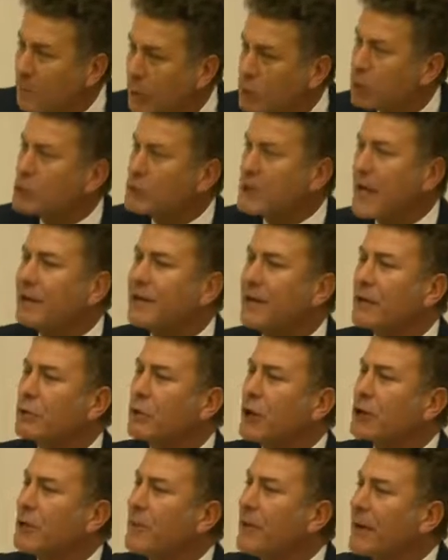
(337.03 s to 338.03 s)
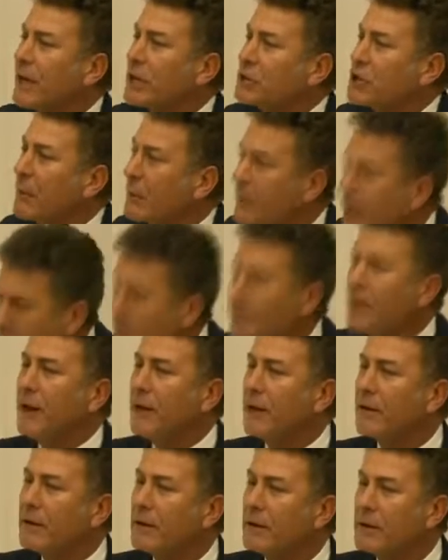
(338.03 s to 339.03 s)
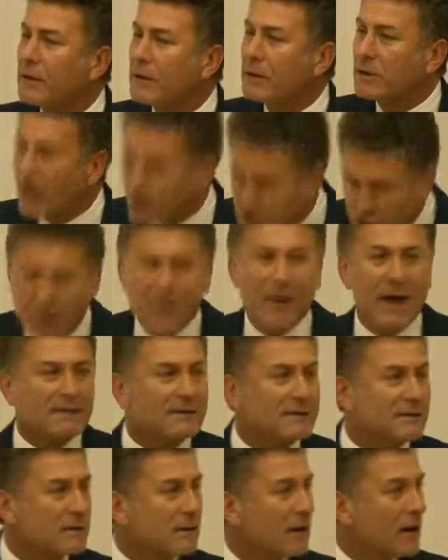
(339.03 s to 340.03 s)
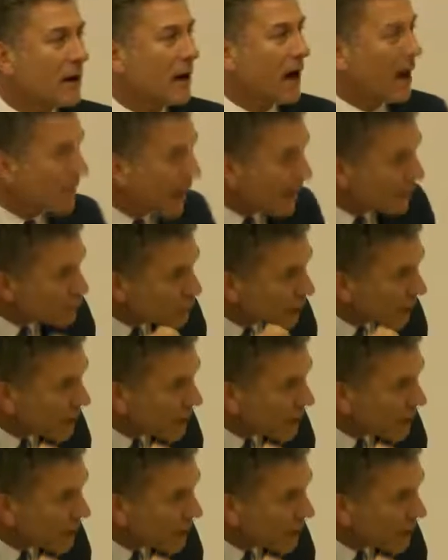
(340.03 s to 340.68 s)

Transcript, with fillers: bu düzenden üretime geçebilir mi? Geçemez. Ama